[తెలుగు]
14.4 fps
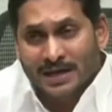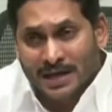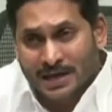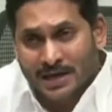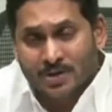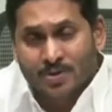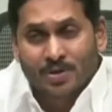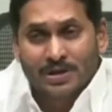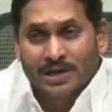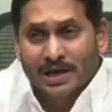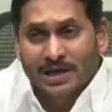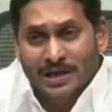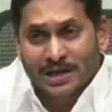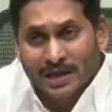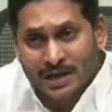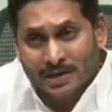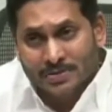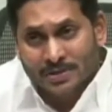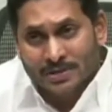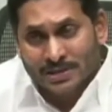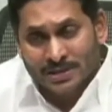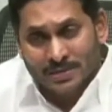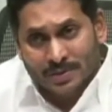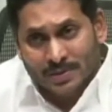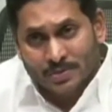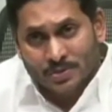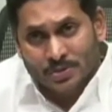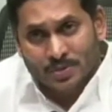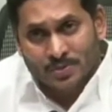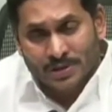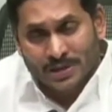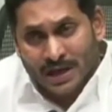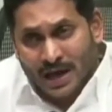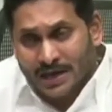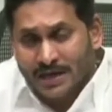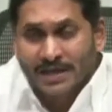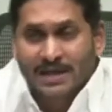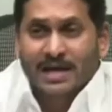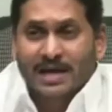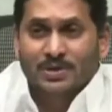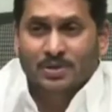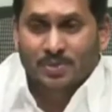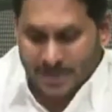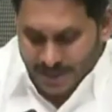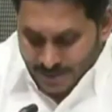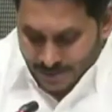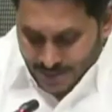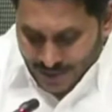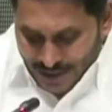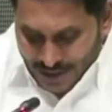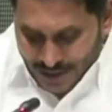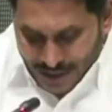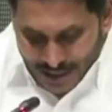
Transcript: ఎలా ఎగరగొట్టాలి అని ఆలోచన చేసే ప్రభుత్వం ఇది కానే కాదు అని చెప్పి